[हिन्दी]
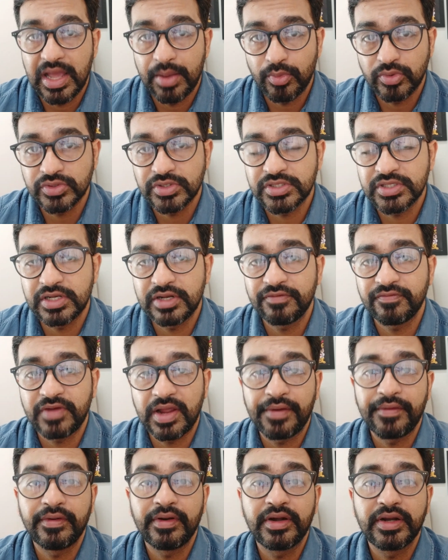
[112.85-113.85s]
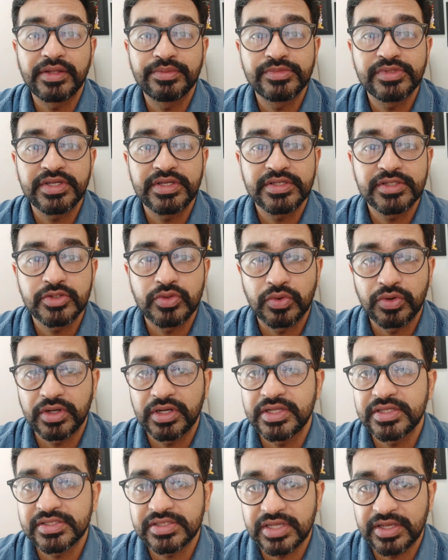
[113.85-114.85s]
एमोक्सिसिलिन 500 mg इज
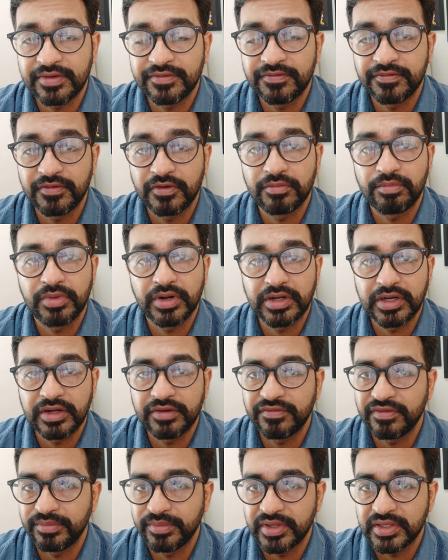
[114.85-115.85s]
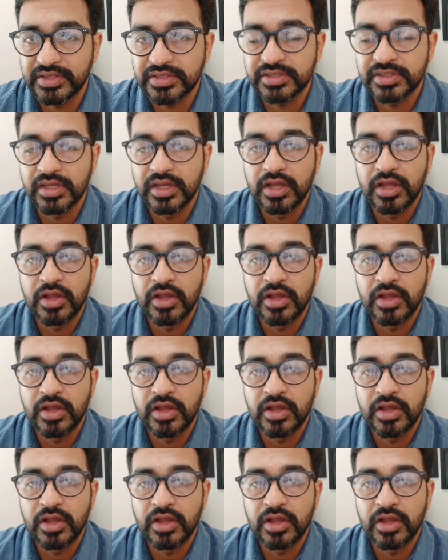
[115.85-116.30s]
टोटली सेफ फॉर प्रेग्नेंट फीमेल्स